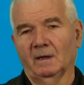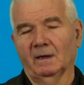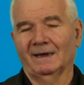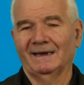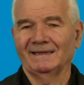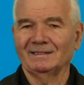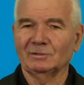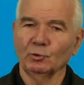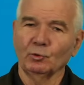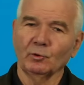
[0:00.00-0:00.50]

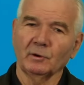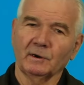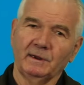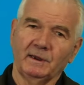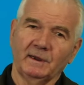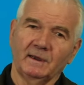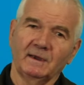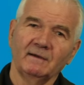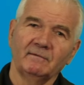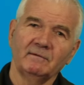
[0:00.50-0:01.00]

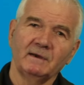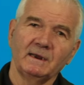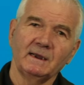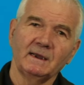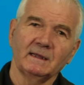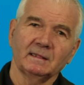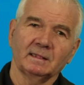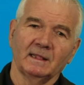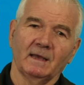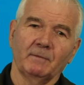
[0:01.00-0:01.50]
которые
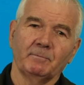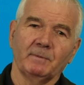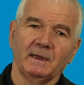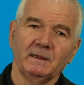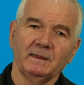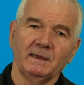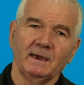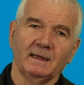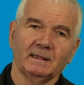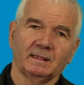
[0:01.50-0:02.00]
говорят на
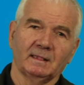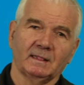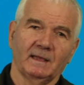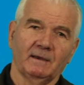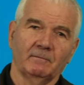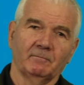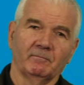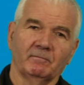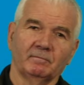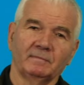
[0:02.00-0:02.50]

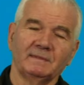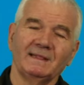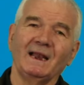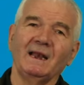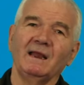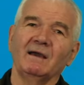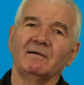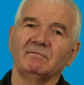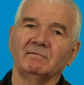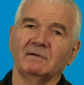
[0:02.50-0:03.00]
понятном
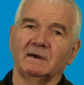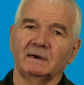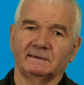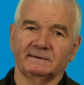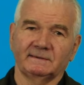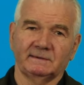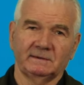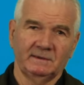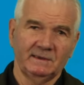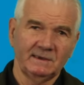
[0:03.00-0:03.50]
для
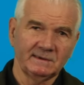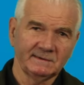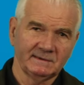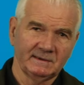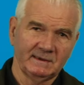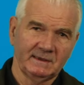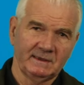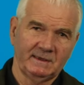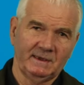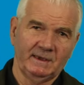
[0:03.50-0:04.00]
вас
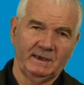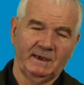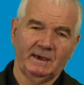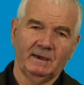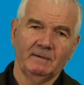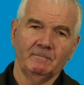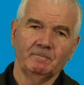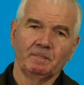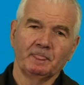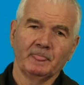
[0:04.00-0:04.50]

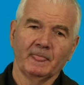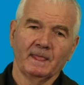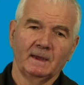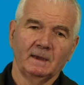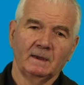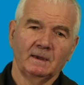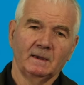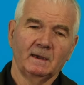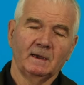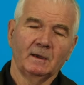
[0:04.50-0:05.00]
языке,
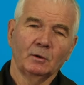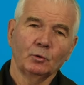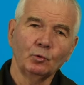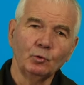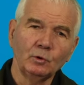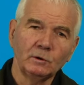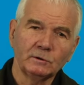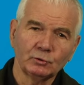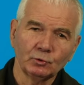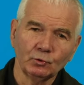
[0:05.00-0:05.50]

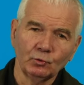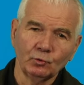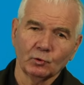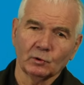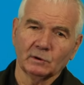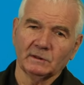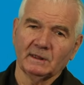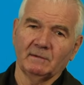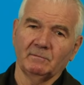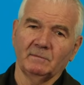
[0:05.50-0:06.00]

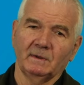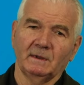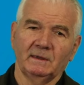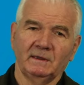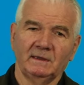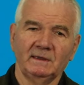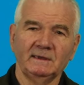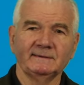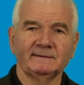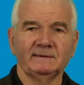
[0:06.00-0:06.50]
культурном
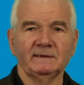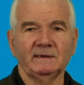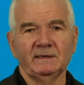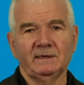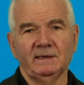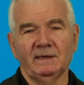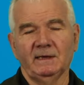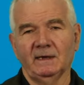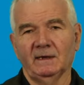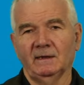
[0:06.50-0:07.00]

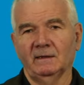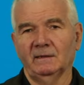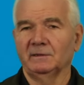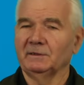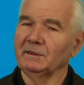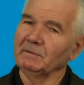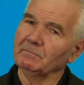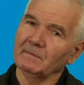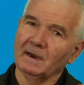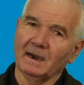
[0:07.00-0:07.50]
языке,
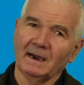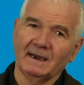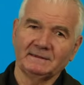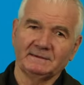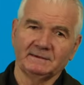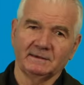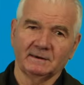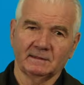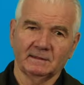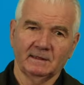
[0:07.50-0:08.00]
не
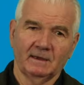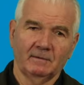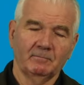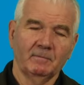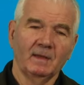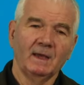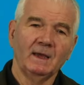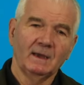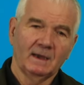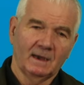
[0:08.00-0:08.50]
матерном,
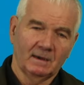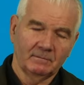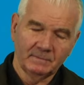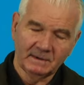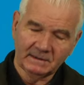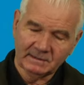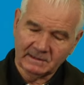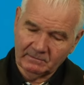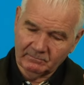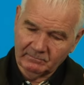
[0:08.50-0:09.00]
об
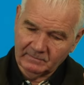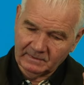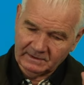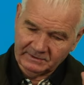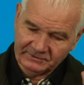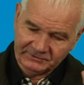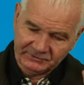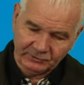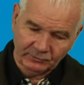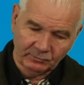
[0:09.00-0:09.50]
этом мы
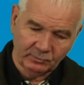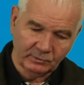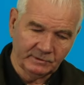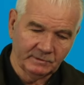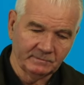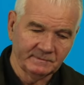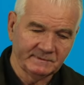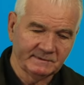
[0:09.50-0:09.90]
еще будем